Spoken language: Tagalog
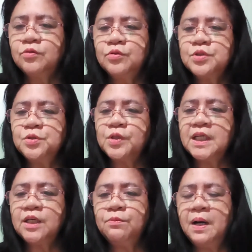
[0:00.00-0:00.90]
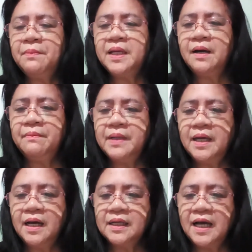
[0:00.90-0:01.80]
Tusukin ko
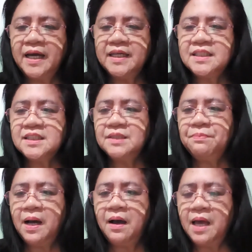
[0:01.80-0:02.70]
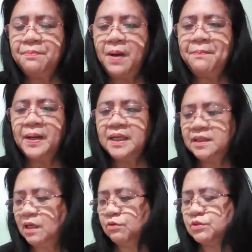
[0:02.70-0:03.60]
mamaya-amaya guys. Pa ay
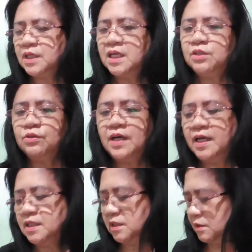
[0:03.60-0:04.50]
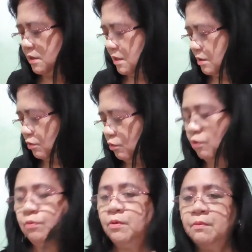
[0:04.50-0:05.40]
papakita ko sa inyo guys
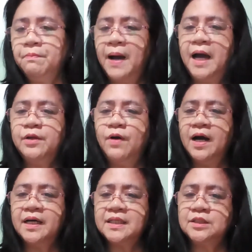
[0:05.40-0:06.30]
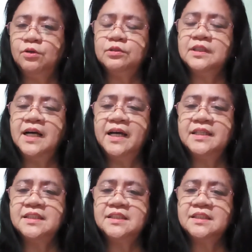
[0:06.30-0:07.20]
kung paano ang result
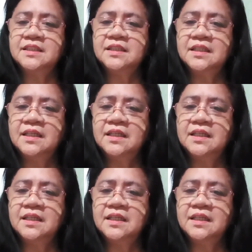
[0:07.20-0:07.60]
guys.